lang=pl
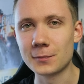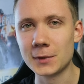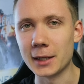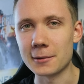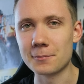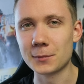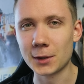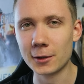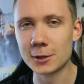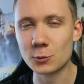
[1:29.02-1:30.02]
Nie.
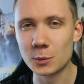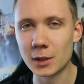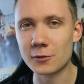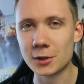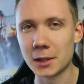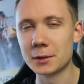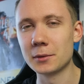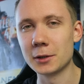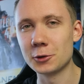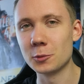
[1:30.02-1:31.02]
To jest mój pierwszy
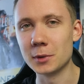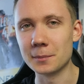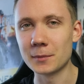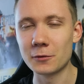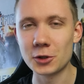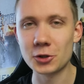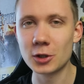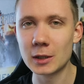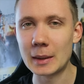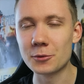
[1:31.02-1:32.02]
kanał na YouTubie.
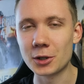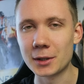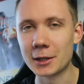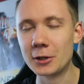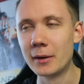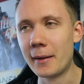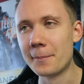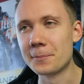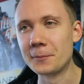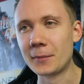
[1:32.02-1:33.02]
Wcześniej nie miałem żadnego,
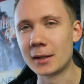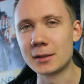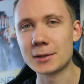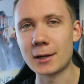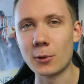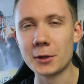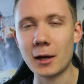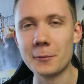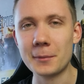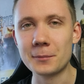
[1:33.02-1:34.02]
nie
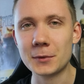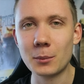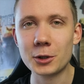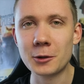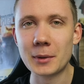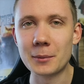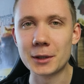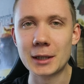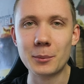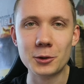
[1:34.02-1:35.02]
zakładałem, no bo nie miałem
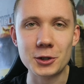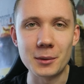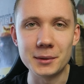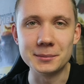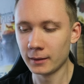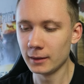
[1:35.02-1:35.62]
takiej potrzeby.